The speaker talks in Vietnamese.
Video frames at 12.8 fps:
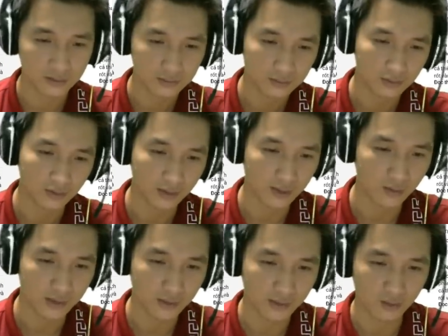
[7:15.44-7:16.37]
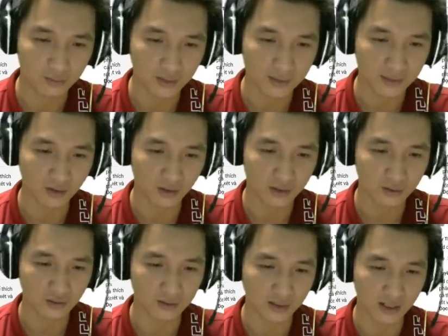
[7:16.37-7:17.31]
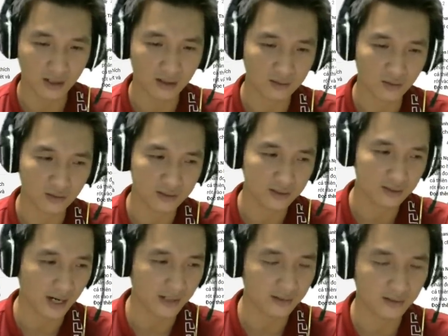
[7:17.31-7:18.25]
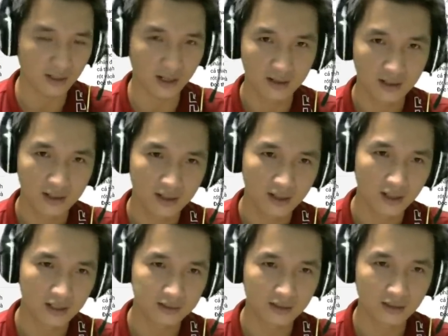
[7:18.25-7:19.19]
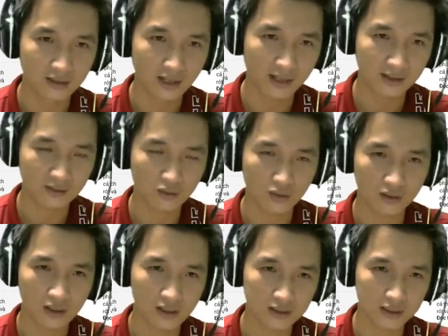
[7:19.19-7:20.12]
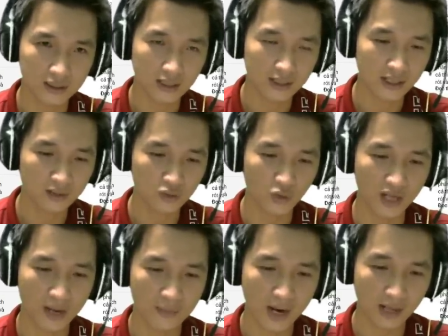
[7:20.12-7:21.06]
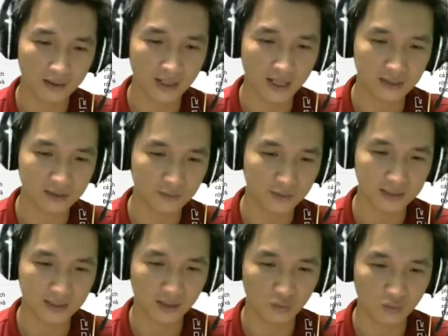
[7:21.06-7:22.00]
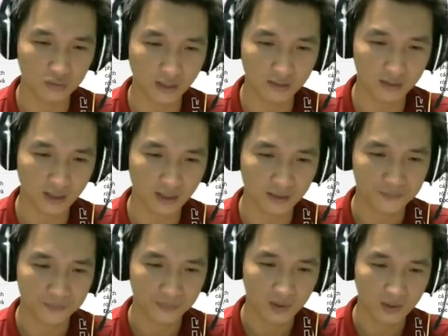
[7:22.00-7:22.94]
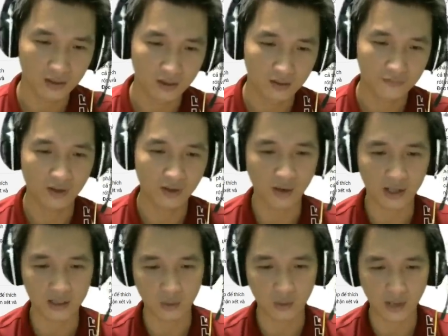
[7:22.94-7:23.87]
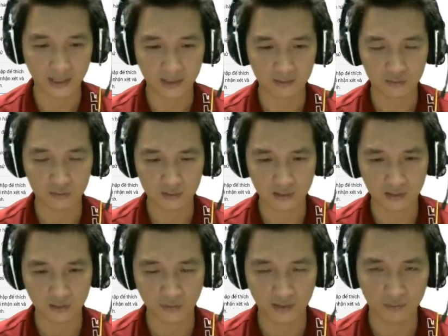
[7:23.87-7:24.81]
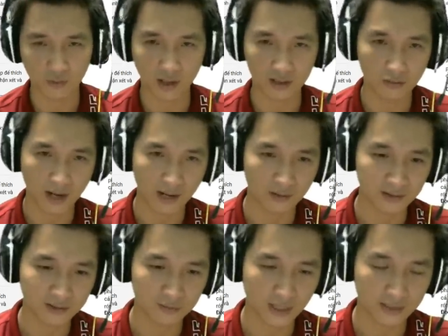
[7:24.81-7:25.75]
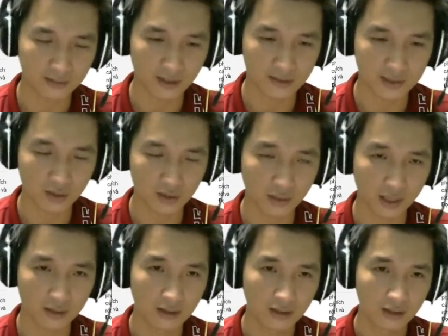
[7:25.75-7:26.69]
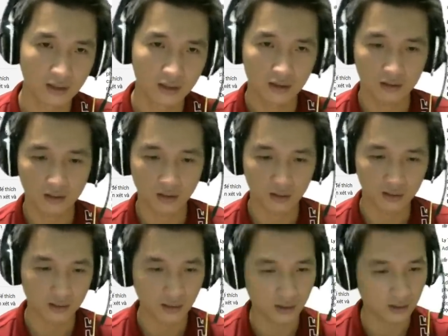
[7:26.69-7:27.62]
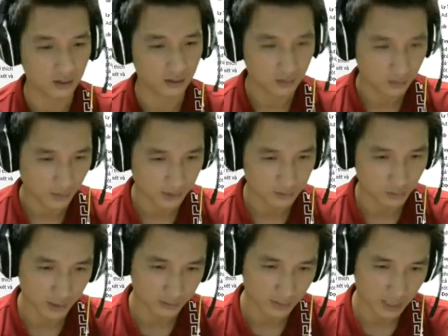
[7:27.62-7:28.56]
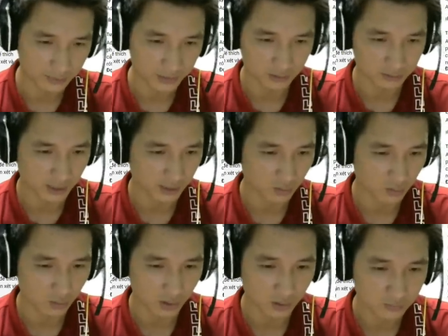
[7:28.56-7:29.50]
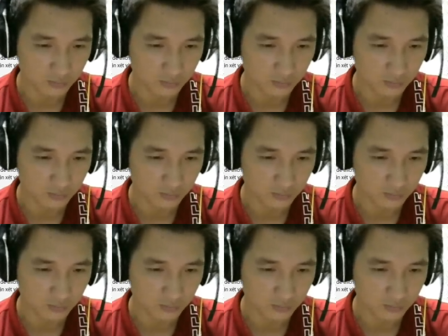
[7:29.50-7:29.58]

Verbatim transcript: Rồi cái Độ Yêu Đệ Lục nãy mình nói rồi. Còn những cái như là Thương Lan Thiên Thủy Đệ Bát là đang trong tay Ngộ Tĩnh này, phần Hỏa Cửu Hà đang trong tay Tê Chiếu này. Còn Hoang Thổ Đệ Tam thì trong tay Tôn Ngộ Không.